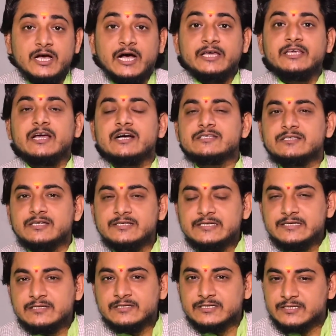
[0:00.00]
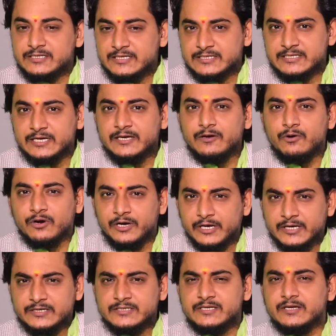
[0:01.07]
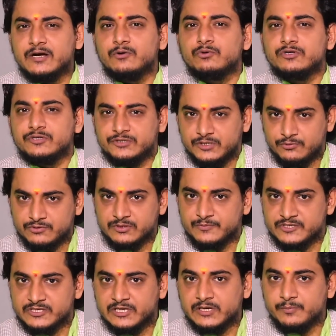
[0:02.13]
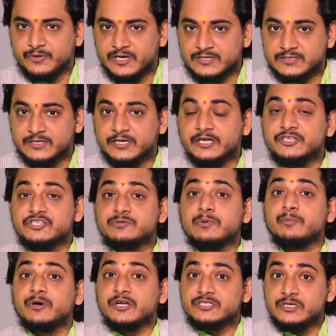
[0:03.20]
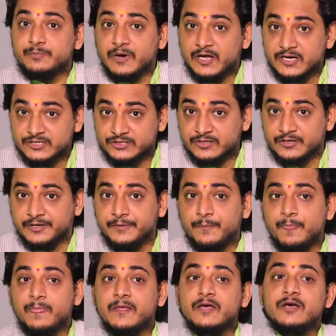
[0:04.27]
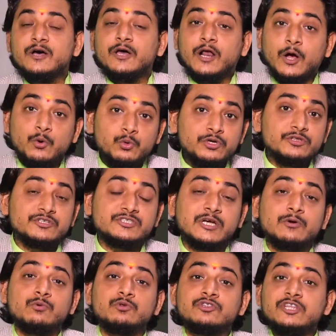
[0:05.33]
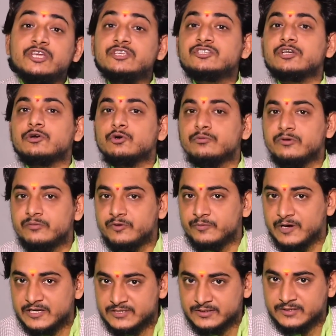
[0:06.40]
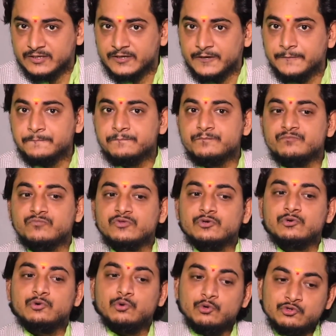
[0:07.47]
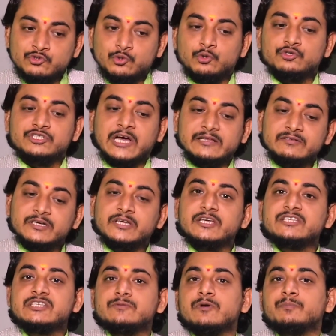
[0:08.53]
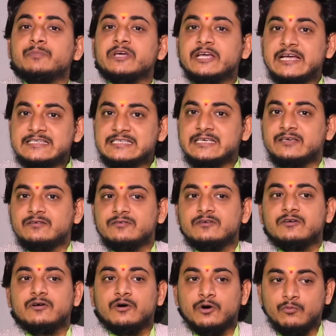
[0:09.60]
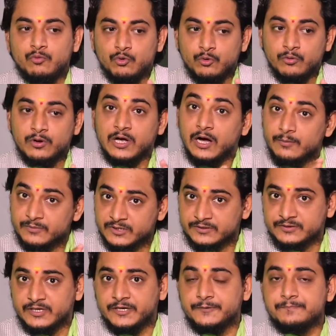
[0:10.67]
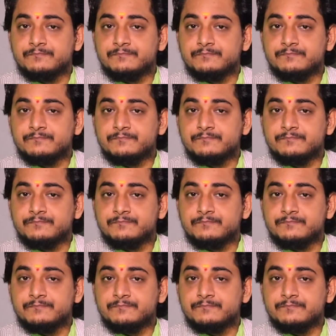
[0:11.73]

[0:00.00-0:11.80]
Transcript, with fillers: आइए आज नजदीक नज़दीक से और निकट से राहु की दशा को समझने का प्रयास करेंगे जिसमें महर्षि पाराशर ने राहु की दशा को तीन चरणों में विभाजित करके उसको जातक के जीवन पे कैसे वो काम करता है